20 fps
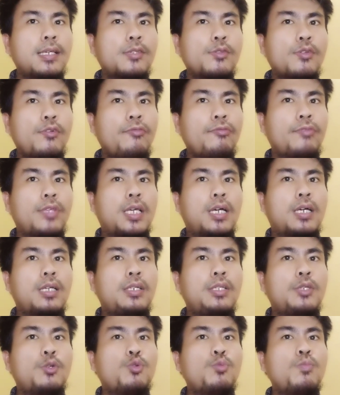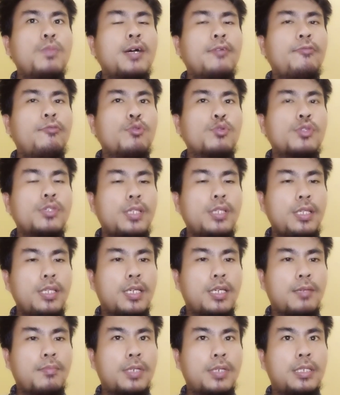Sophia diubah
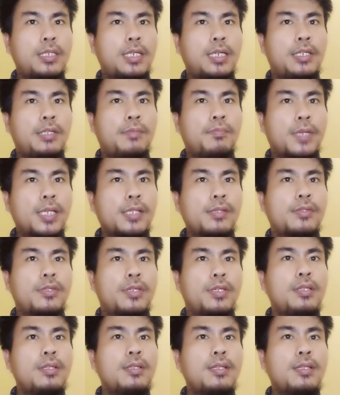fungsinya menjadi masjid